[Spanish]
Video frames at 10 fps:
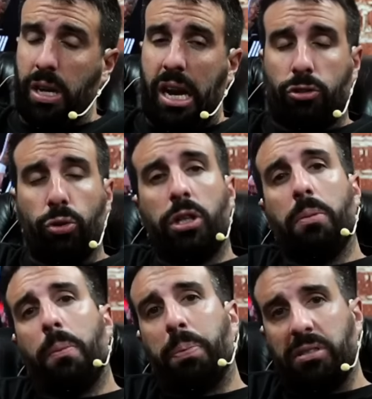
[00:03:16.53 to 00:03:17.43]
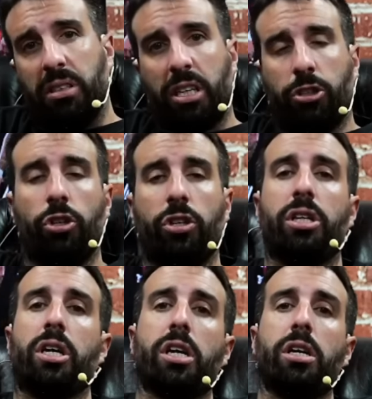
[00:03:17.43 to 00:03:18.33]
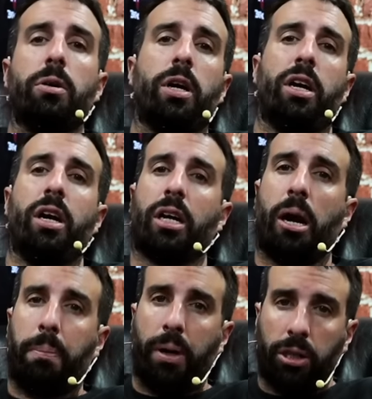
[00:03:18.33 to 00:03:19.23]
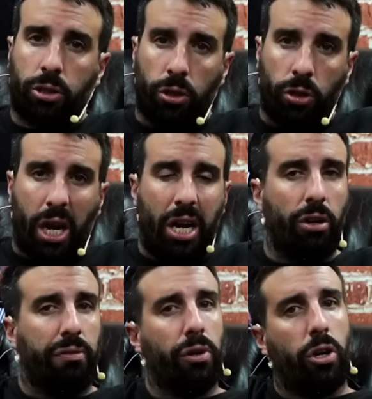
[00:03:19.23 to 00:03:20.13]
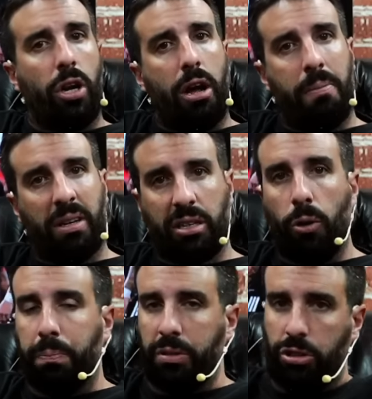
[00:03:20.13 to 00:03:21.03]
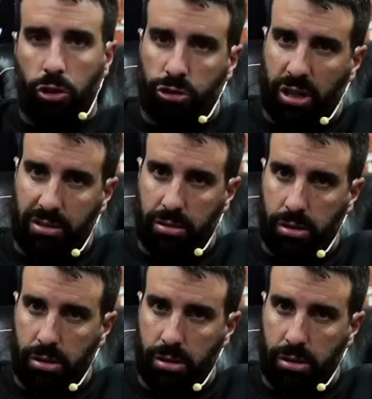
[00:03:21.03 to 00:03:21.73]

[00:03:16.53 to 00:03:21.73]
las últimas presentaciones de River en el campeonato local no fueron las más auspiciosas.